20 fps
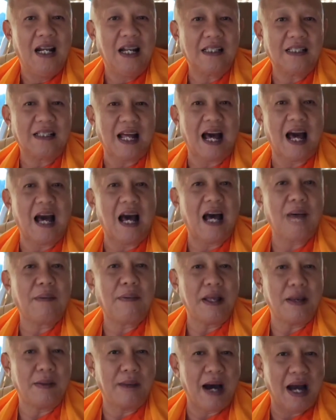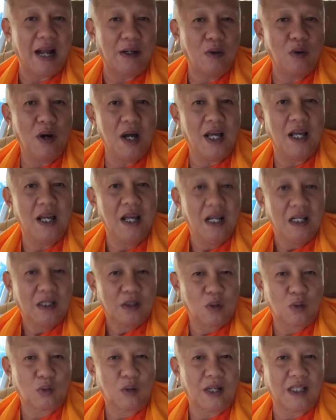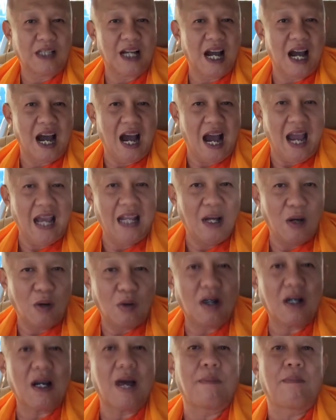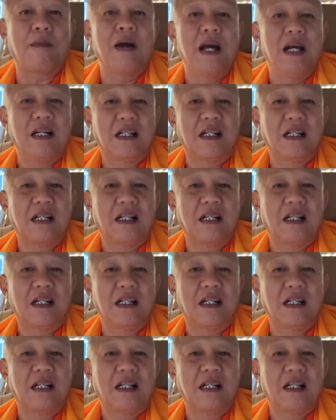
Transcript: รักษาพยาบาลด้วยจนกว่าจะหายแล้วก็กลับ